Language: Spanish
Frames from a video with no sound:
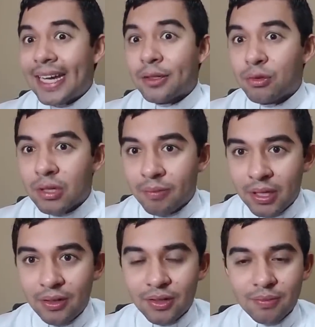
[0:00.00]
a sus
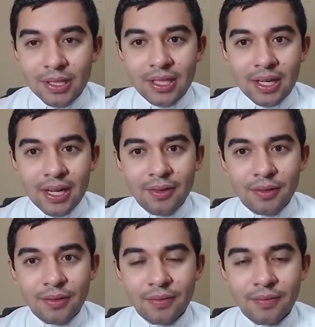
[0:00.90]
amigos más
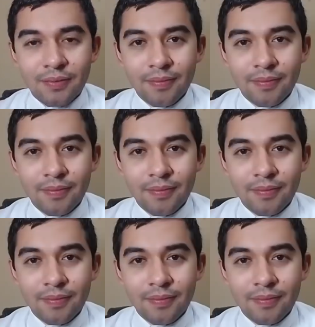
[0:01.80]
cercanos?